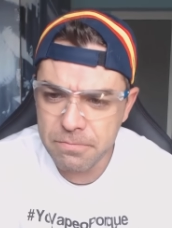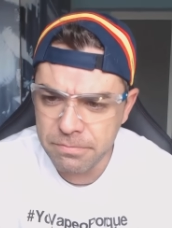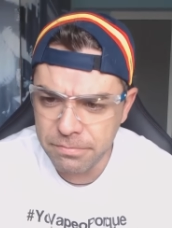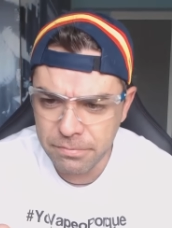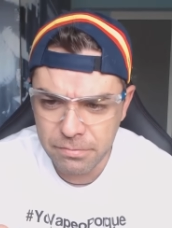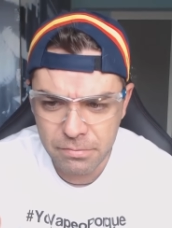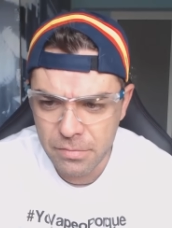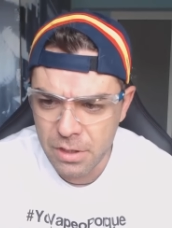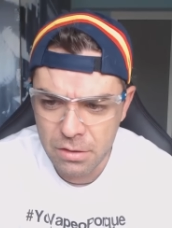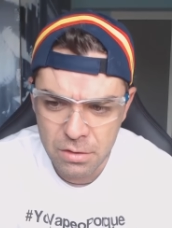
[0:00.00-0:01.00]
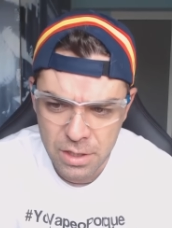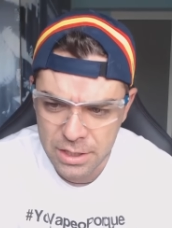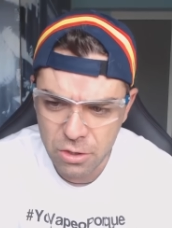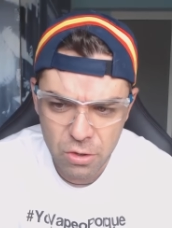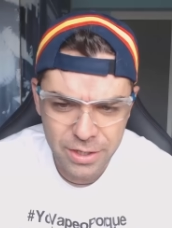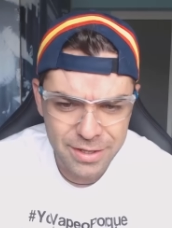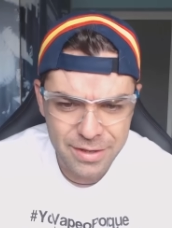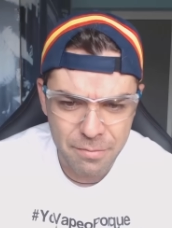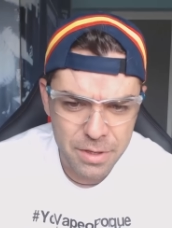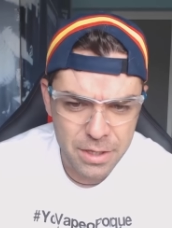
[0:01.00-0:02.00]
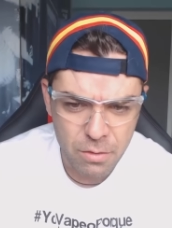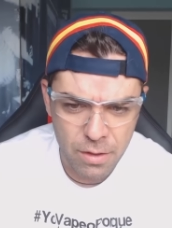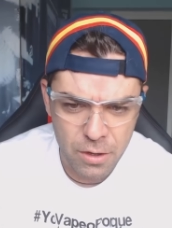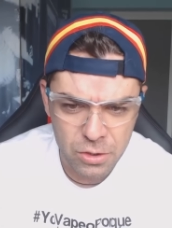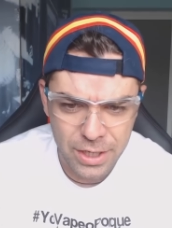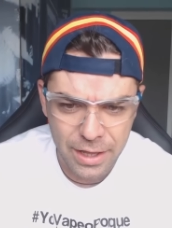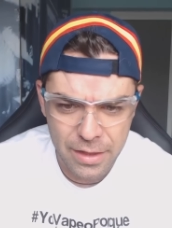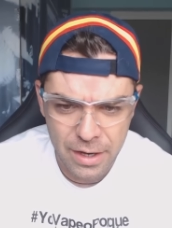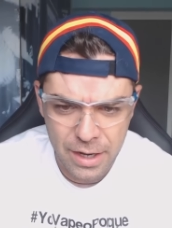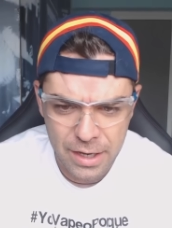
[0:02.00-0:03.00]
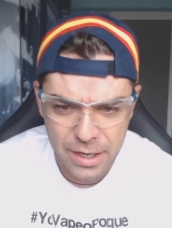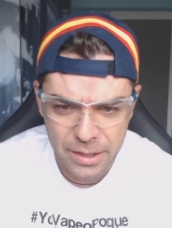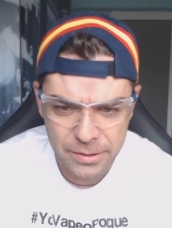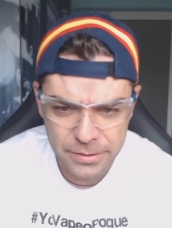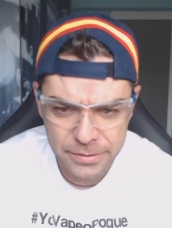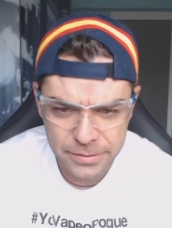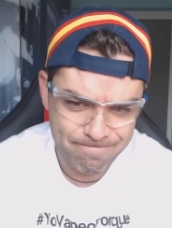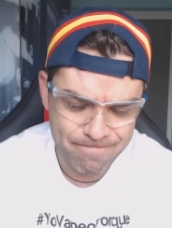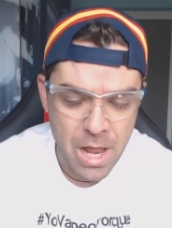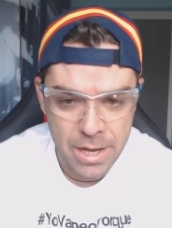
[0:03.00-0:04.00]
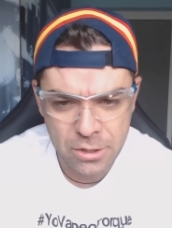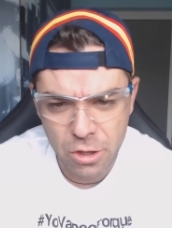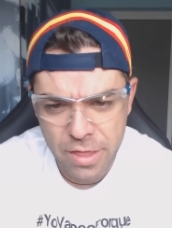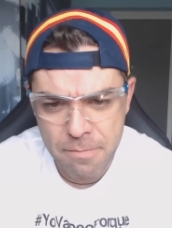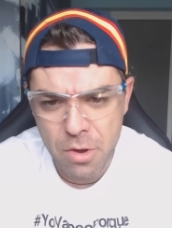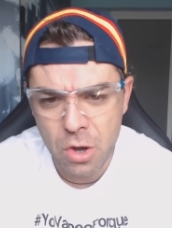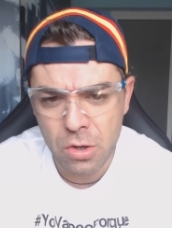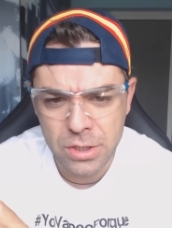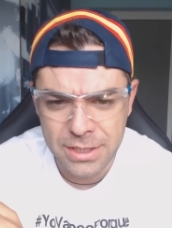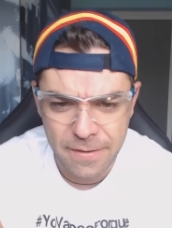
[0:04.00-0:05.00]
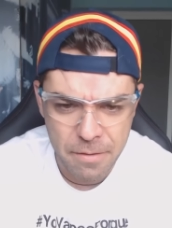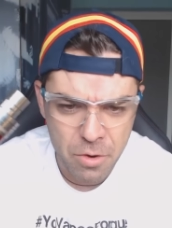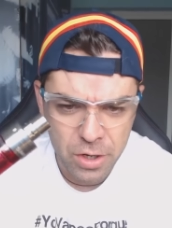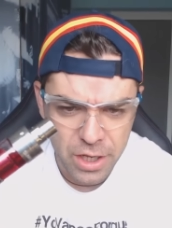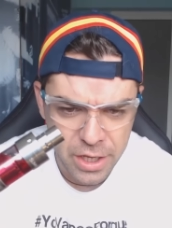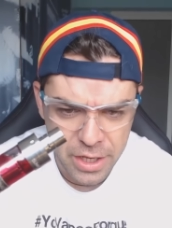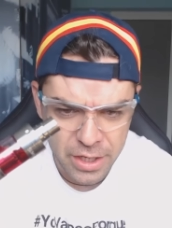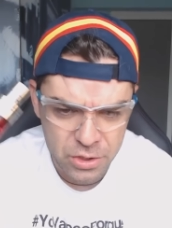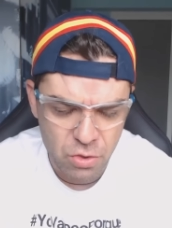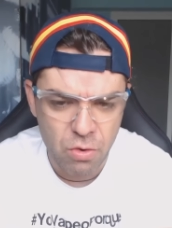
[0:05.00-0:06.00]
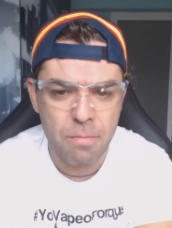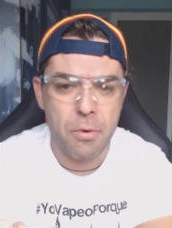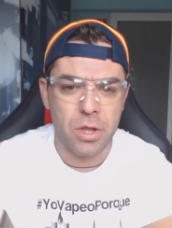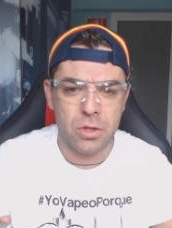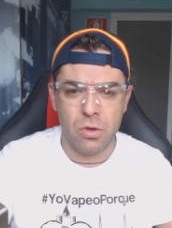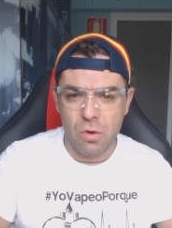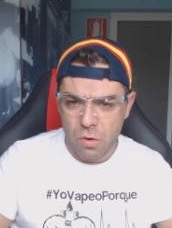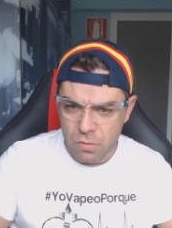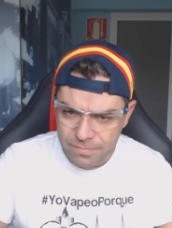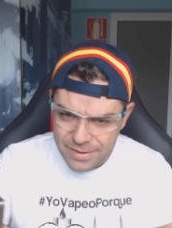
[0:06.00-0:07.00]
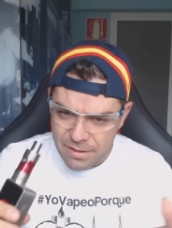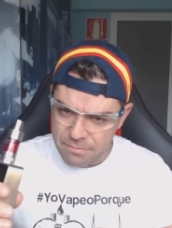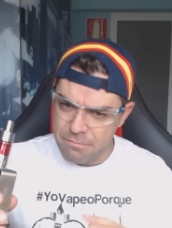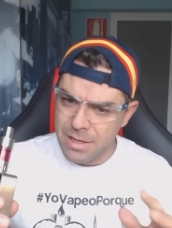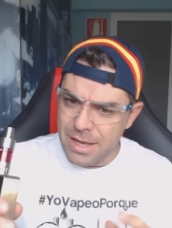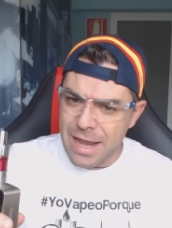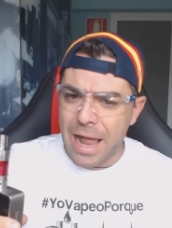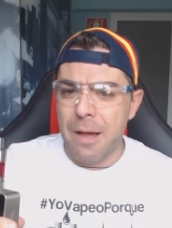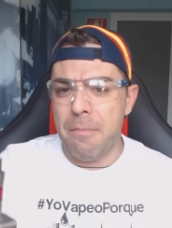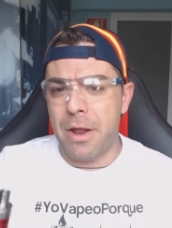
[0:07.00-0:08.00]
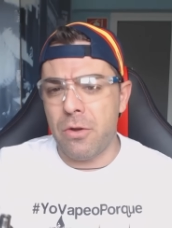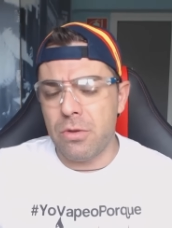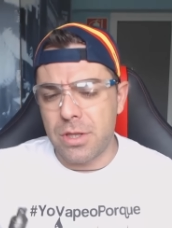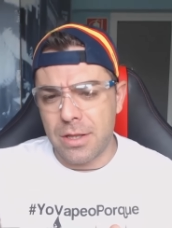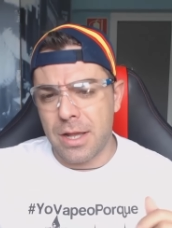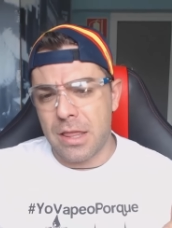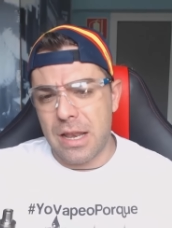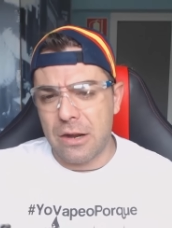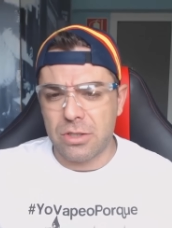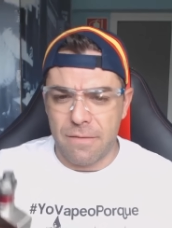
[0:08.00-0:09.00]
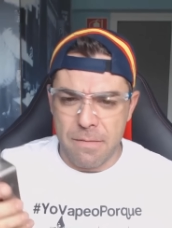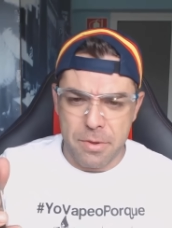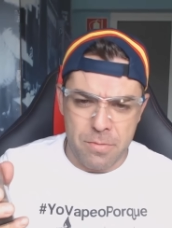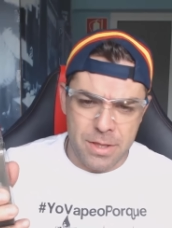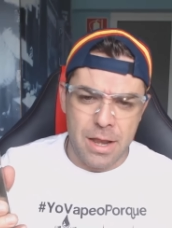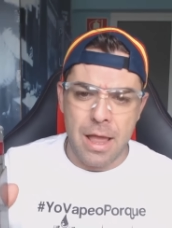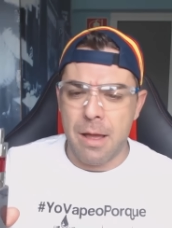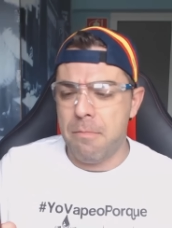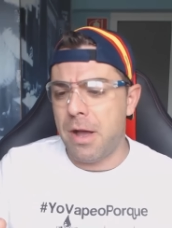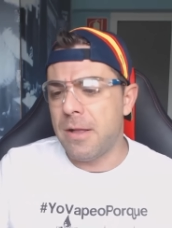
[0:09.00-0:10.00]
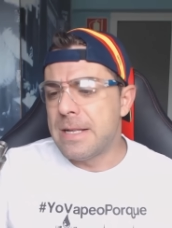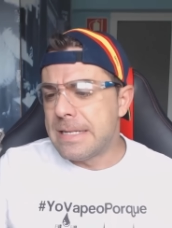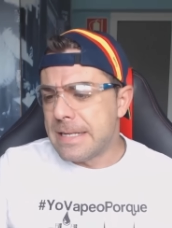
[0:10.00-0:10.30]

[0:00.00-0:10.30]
Mm, eso es lo que te transmite cuando lo sacas de la caja. Vale, estos desmods ya sabemos que son un poquito... Meten la gamba, ¿no? Intentan hacer las cosas bien, pero meten la gamba.